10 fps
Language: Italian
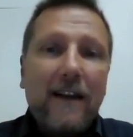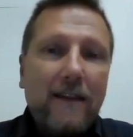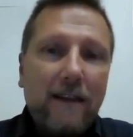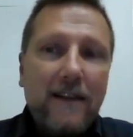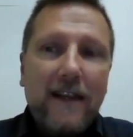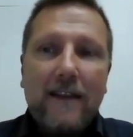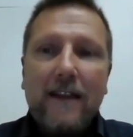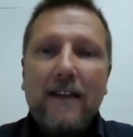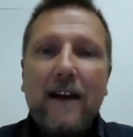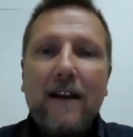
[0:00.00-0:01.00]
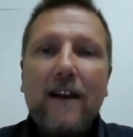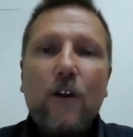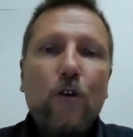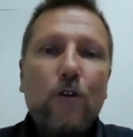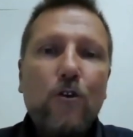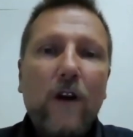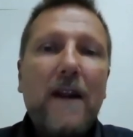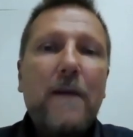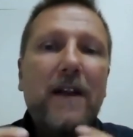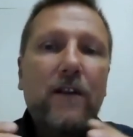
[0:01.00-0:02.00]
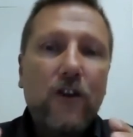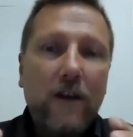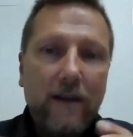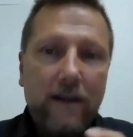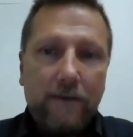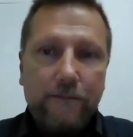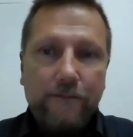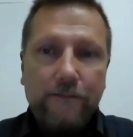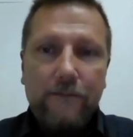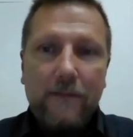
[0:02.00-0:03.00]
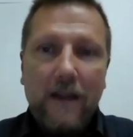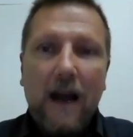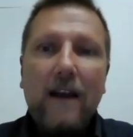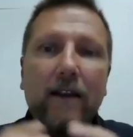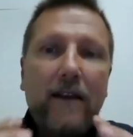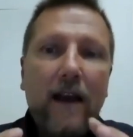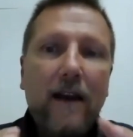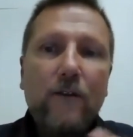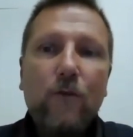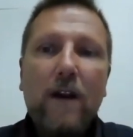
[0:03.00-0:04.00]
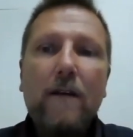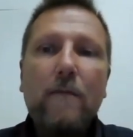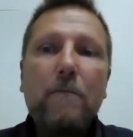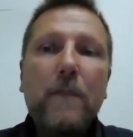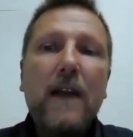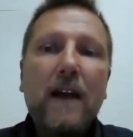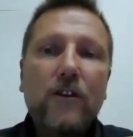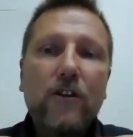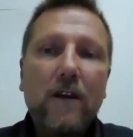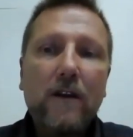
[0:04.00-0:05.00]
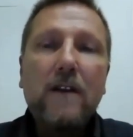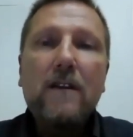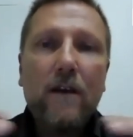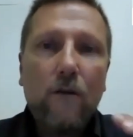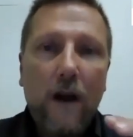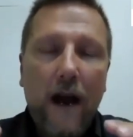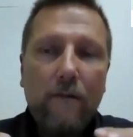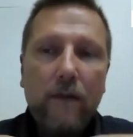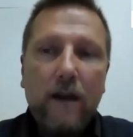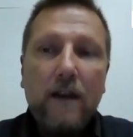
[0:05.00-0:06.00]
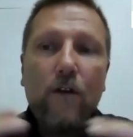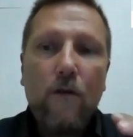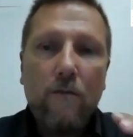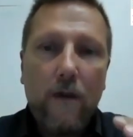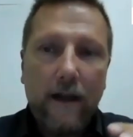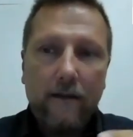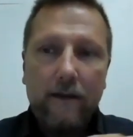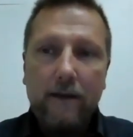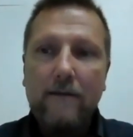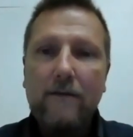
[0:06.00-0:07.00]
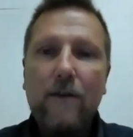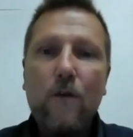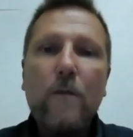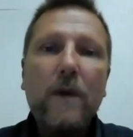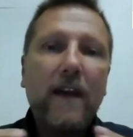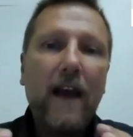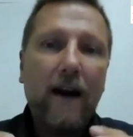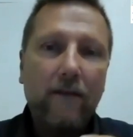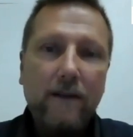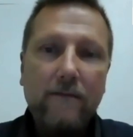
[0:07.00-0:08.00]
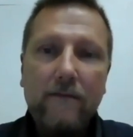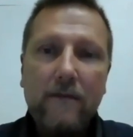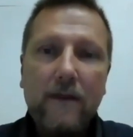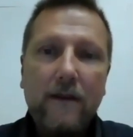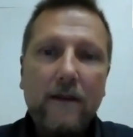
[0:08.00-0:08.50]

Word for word: caratterizzata dal ricorso all'emergenza, all'idea di una minaccia inderogabile, incombente, come chiave